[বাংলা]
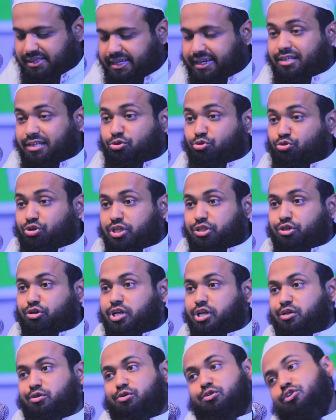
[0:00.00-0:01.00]
থেকে দূরে
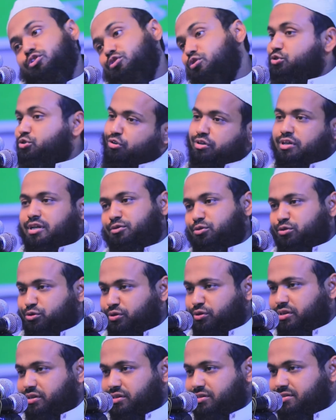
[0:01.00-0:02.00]
সরানোর কত চক্রান্ত
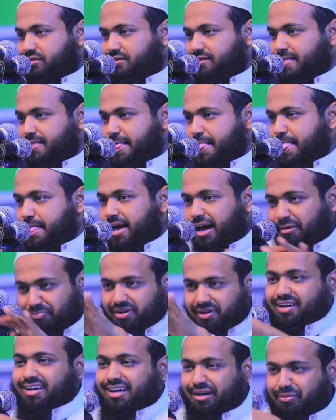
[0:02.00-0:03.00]
চলতেছে
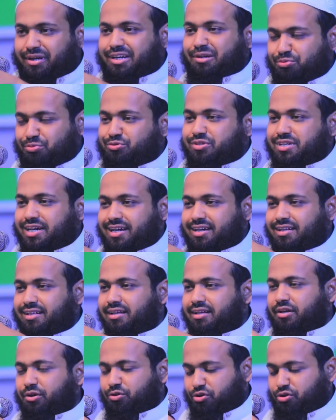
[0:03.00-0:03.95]
আপনারে আমারে বুঝায়